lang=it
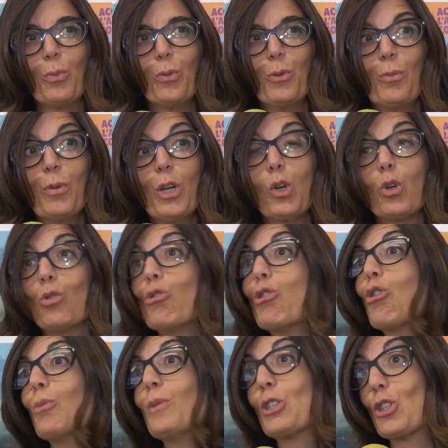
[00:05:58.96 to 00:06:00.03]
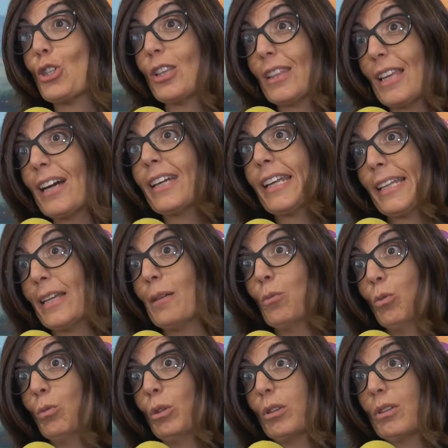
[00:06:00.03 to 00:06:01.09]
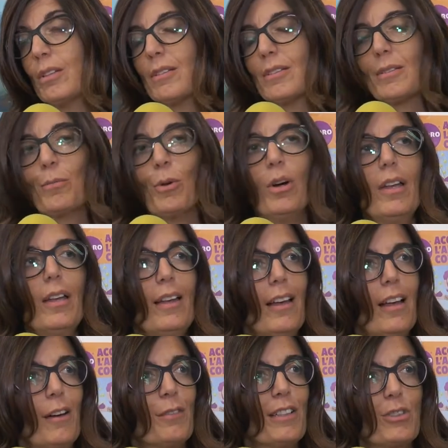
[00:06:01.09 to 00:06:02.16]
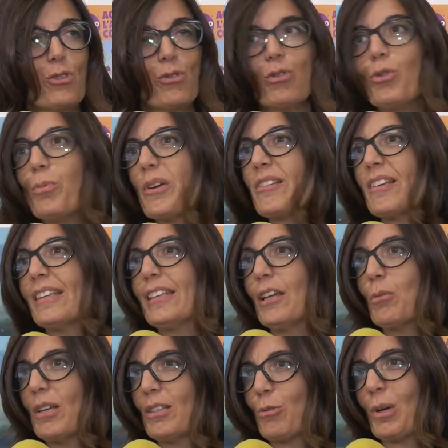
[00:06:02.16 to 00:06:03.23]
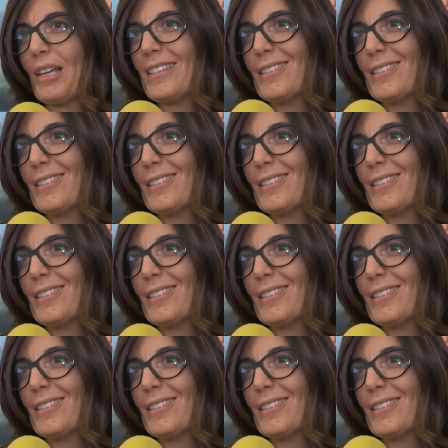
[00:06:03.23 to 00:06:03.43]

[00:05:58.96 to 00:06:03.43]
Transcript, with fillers: pubblico noi come città crediamo moltissimo. Faccio solo presente questo, che